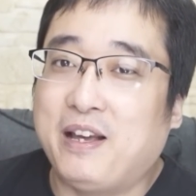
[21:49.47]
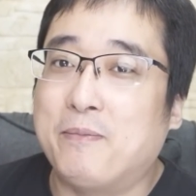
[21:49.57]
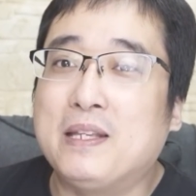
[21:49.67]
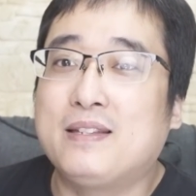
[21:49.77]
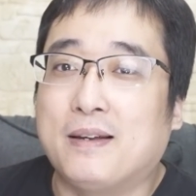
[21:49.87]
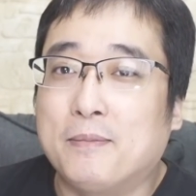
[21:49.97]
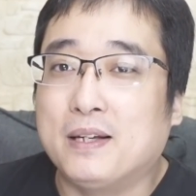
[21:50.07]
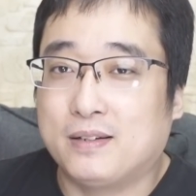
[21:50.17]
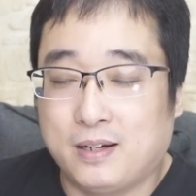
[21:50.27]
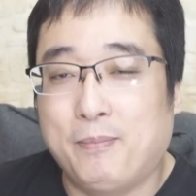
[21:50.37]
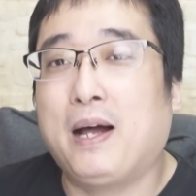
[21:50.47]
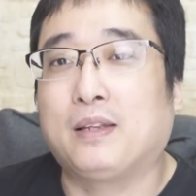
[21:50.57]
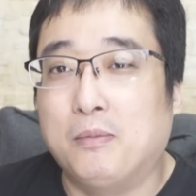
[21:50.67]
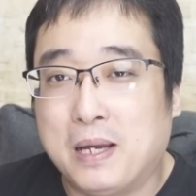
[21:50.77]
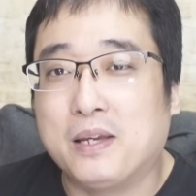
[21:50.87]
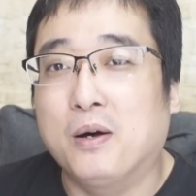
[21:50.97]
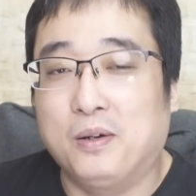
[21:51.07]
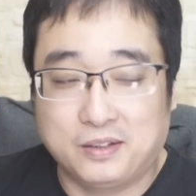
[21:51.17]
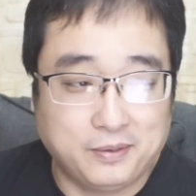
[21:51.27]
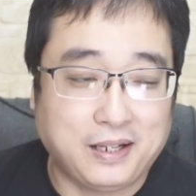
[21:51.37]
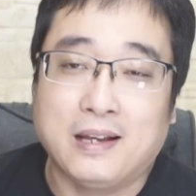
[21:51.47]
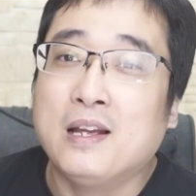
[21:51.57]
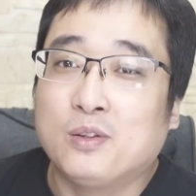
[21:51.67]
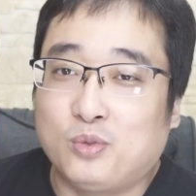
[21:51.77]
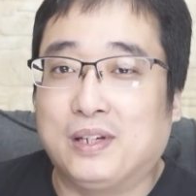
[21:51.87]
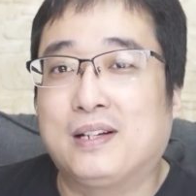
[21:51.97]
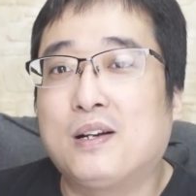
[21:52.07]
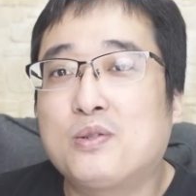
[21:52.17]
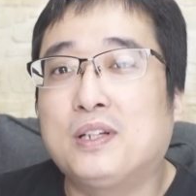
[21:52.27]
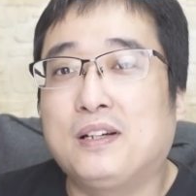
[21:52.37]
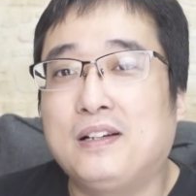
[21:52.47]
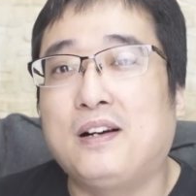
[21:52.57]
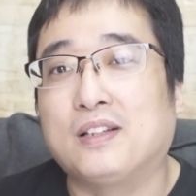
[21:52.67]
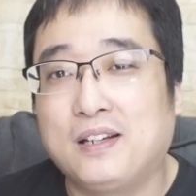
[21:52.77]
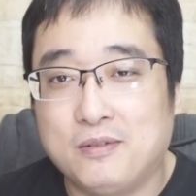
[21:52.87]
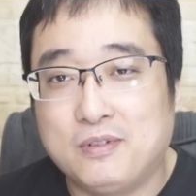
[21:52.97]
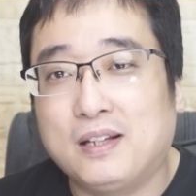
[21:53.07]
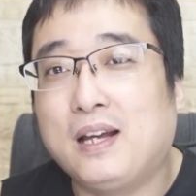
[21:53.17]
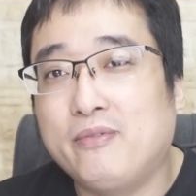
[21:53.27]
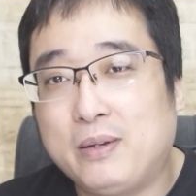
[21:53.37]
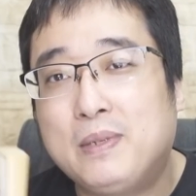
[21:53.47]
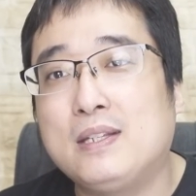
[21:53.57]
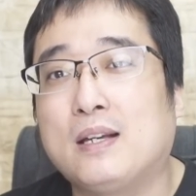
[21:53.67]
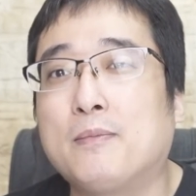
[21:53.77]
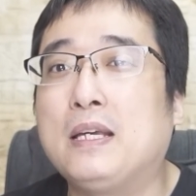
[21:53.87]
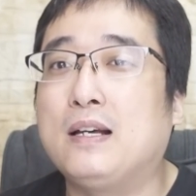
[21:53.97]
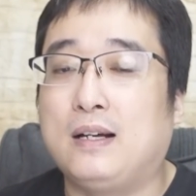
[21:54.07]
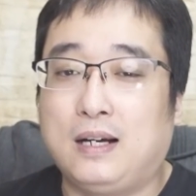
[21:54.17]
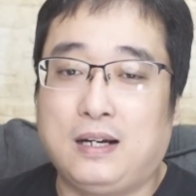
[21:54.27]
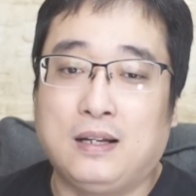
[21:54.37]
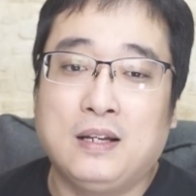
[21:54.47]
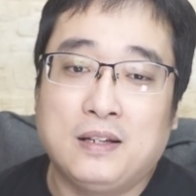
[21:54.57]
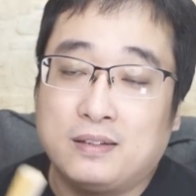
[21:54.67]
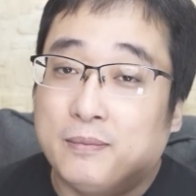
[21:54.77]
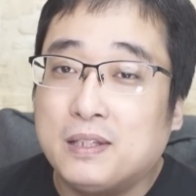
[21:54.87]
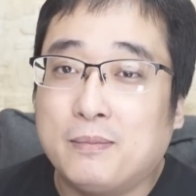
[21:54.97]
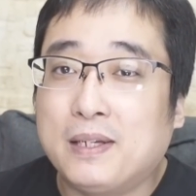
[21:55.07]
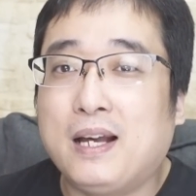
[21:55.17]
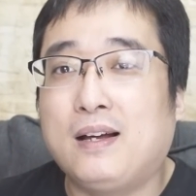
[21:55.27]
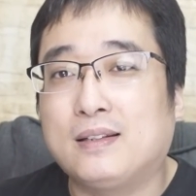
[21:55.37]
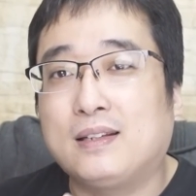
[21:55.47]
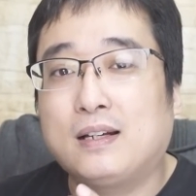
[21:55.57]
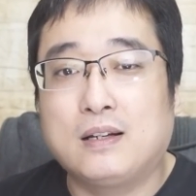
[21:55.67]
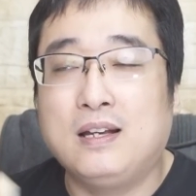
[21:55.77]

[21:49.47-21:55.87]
为民请命什么都没有，对不对？嘴上说的很好听，我在为民请命啊，怎么怎么样？你